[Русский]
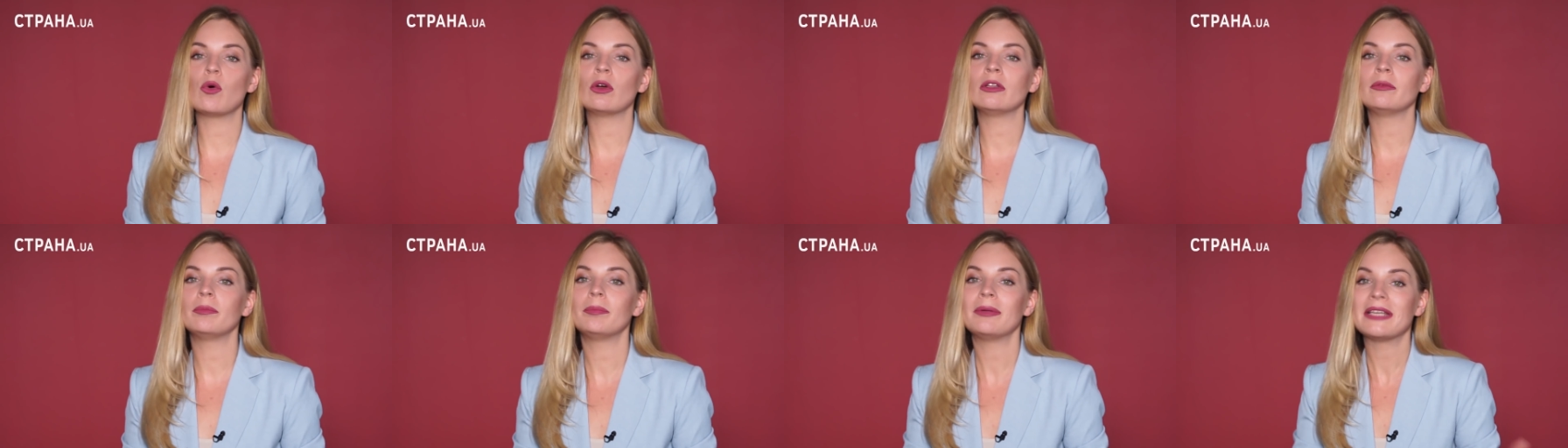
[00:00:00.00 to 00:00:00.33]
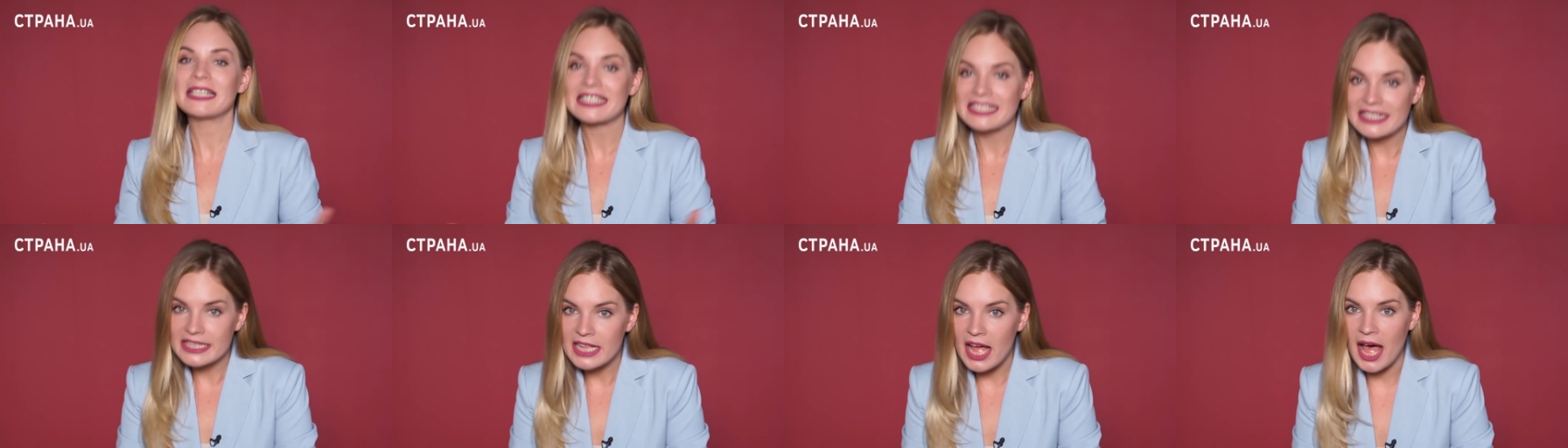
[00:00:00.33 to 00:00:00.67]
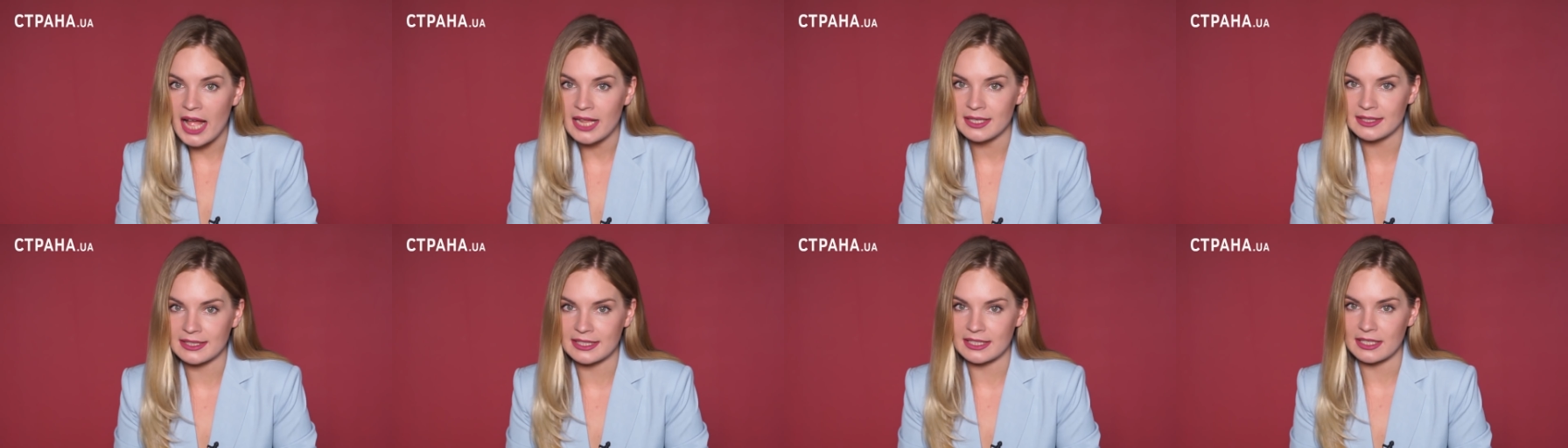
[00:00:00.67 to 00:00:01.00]
он
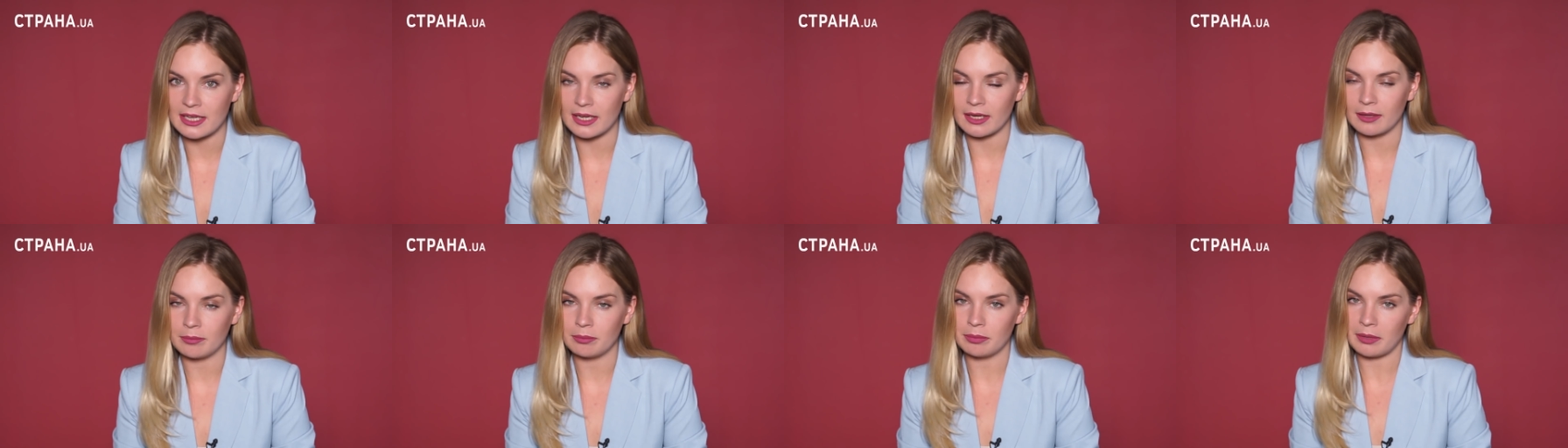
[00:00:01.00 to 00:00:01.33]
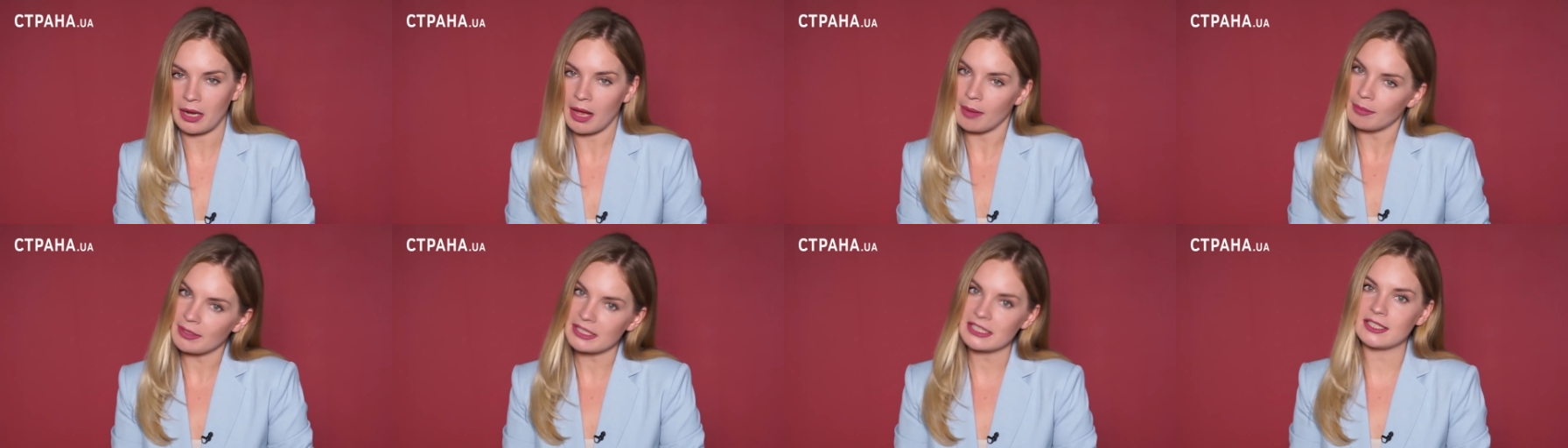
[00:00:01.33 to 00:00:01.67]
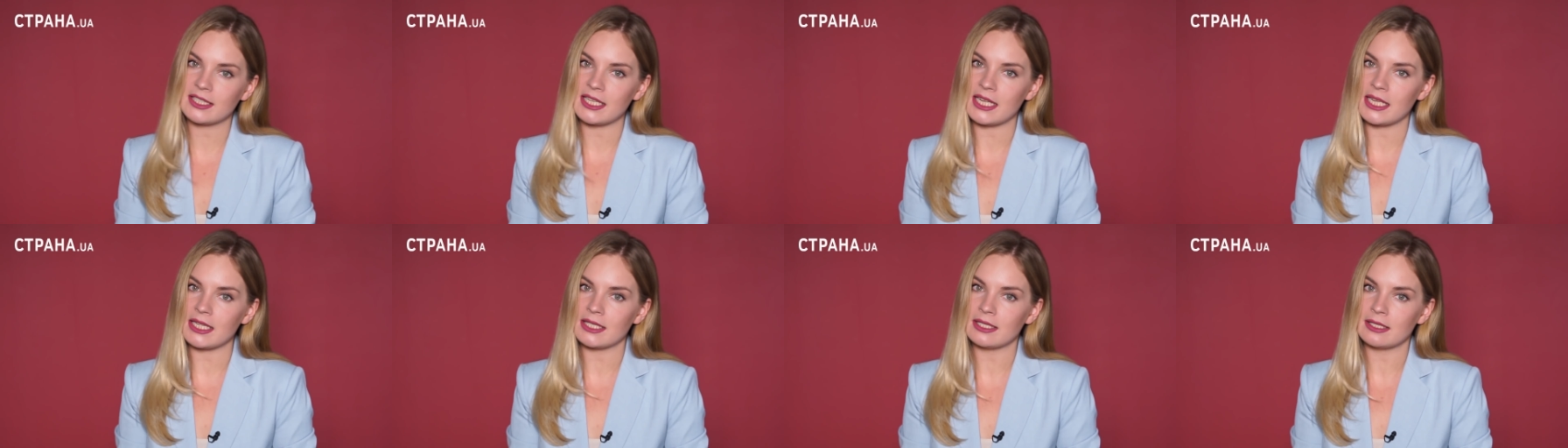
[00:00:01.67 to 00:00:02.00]
признался прямо
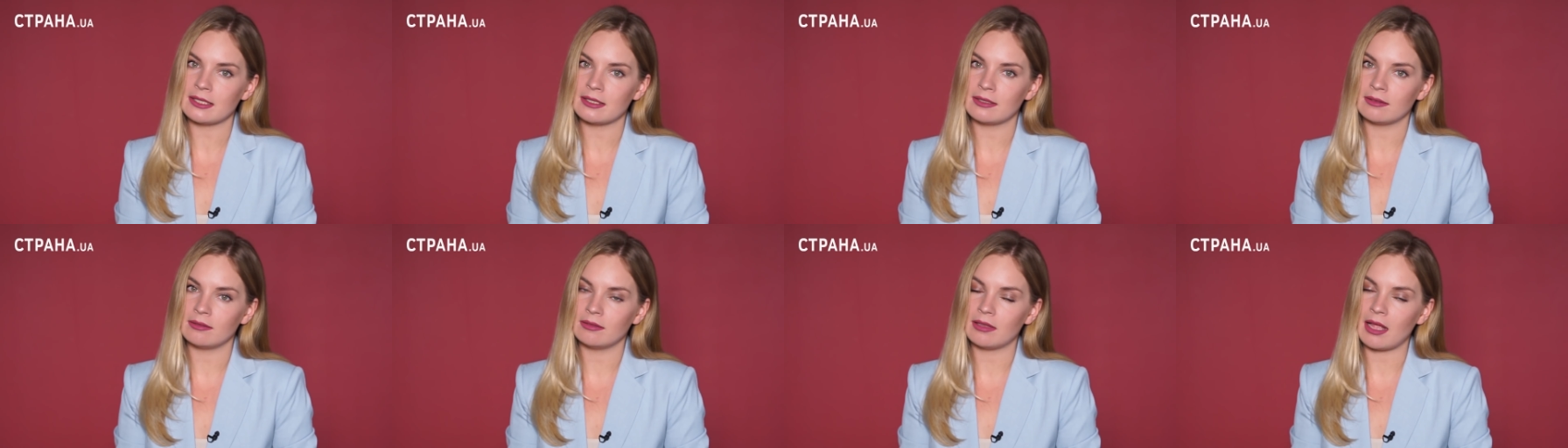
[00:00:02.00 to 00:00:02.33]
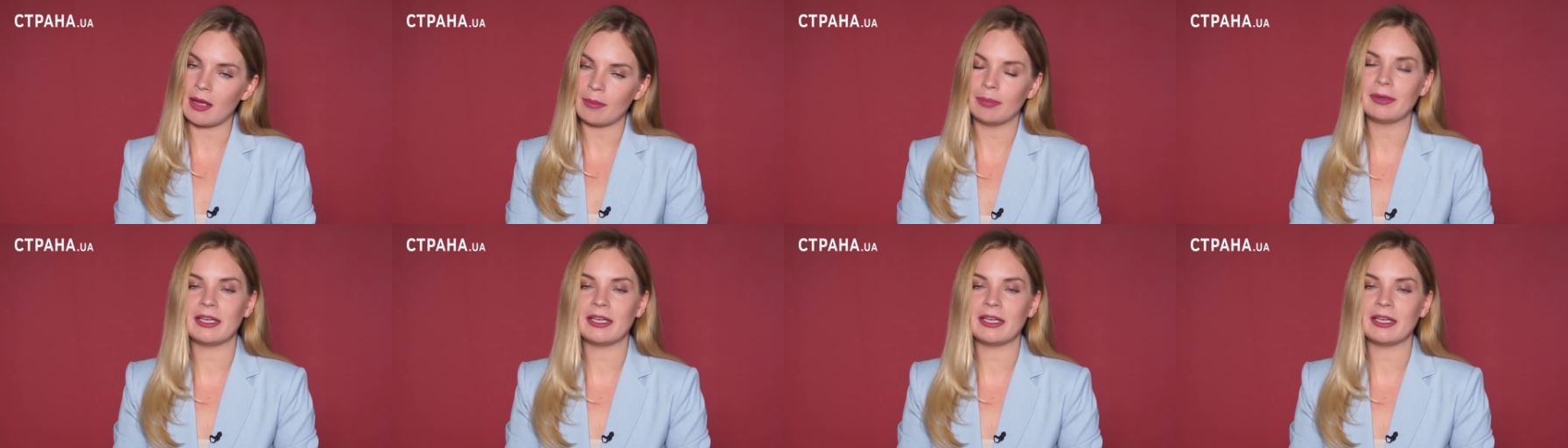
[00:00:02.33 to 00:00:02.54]
здесь, на